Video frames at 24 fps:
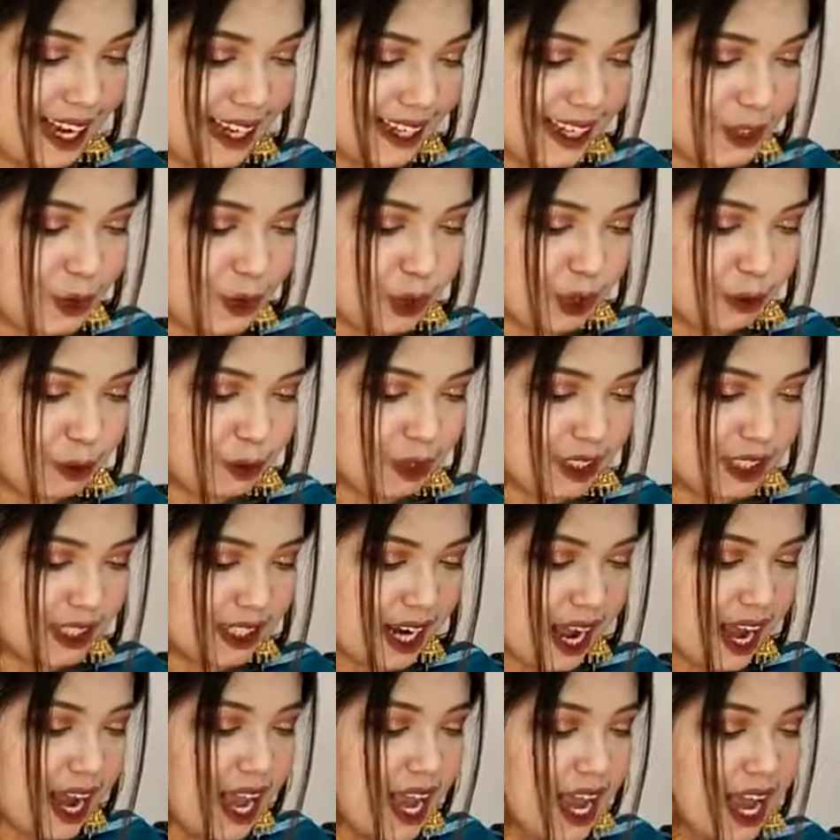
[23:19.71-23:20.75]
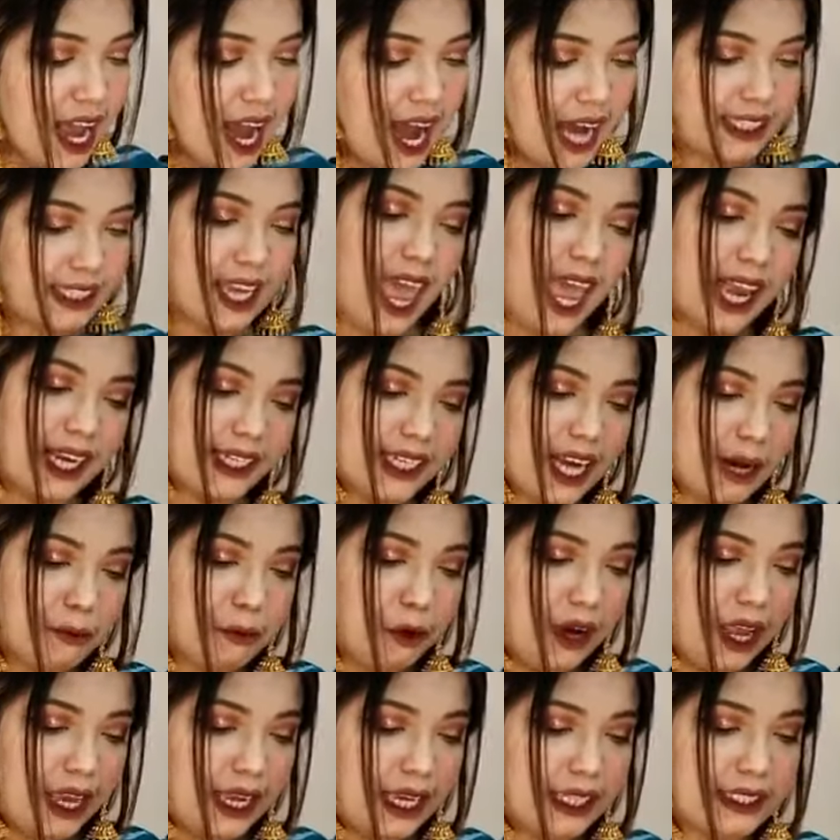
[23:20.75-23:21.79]
কিছুই তো বুঝতেছি না আচ্ছা একটা
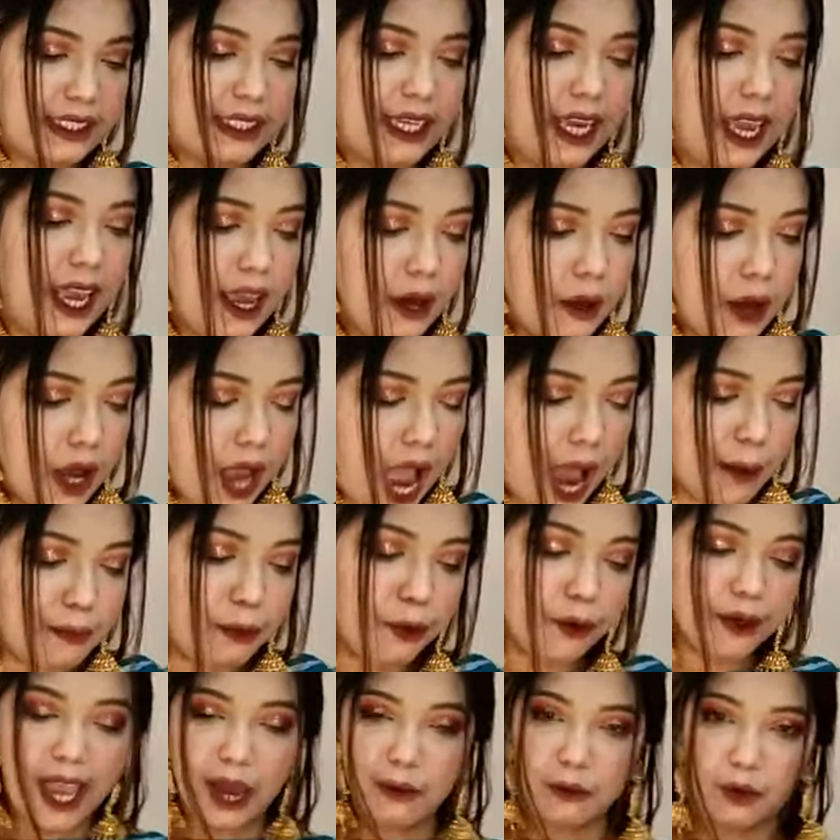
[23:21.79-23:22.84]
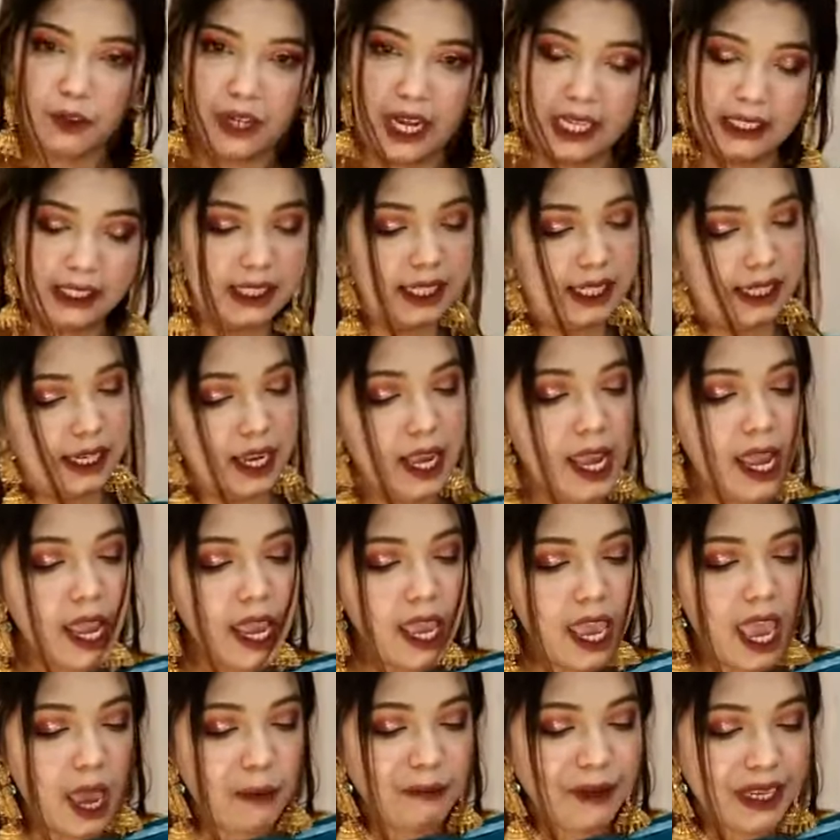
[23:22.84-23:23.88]
আপু লিখেছে আপু কেমন আছেন
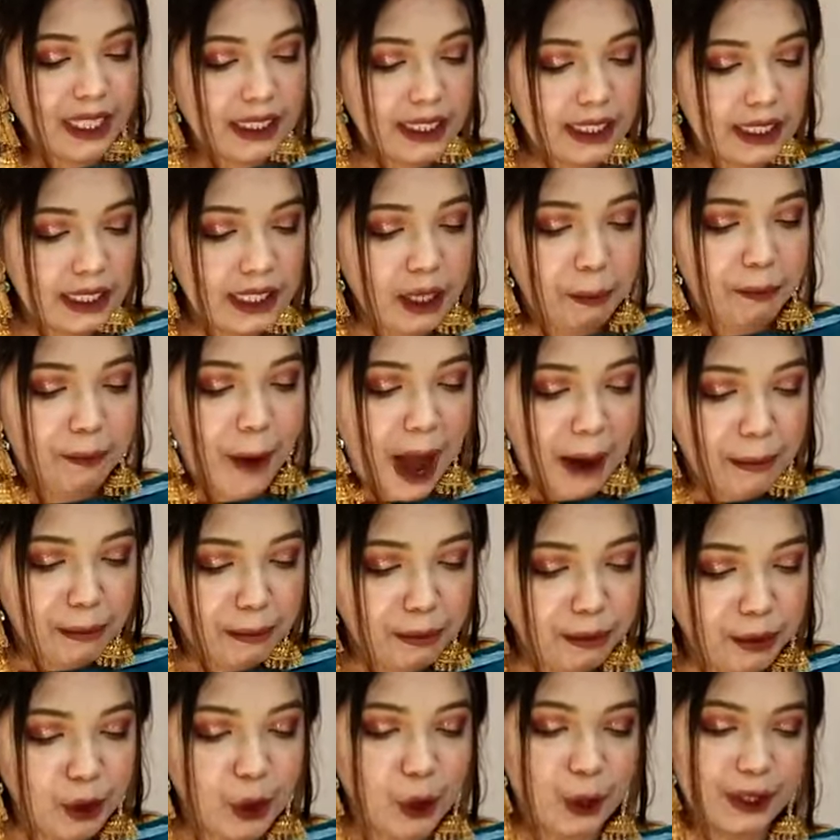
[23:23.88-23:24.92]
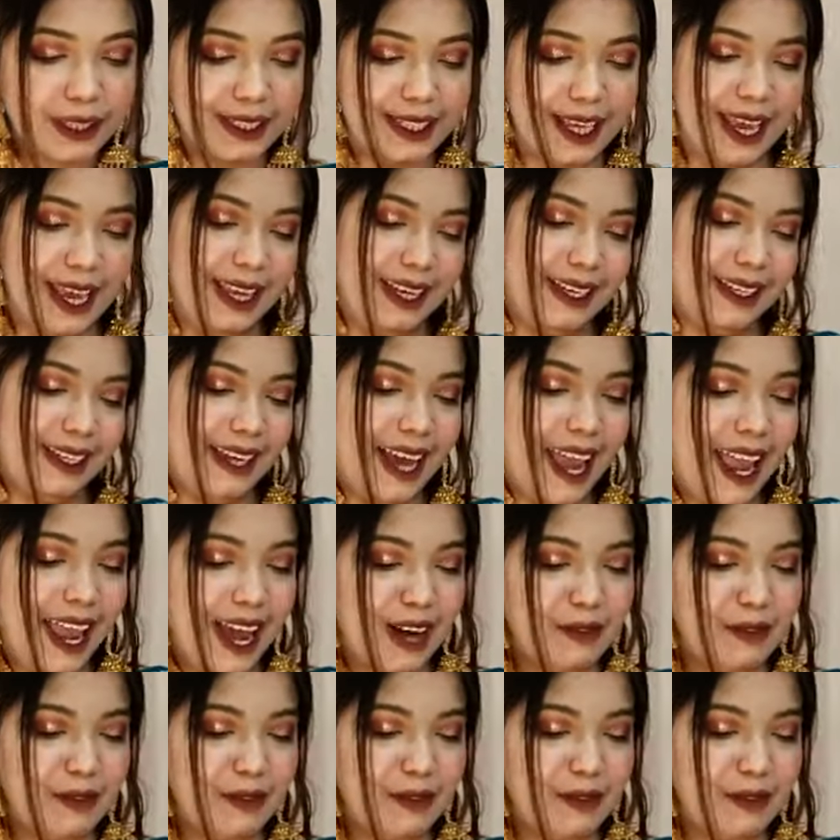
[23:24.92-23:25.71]
এম এস টি পাপ্পু হোসেন এই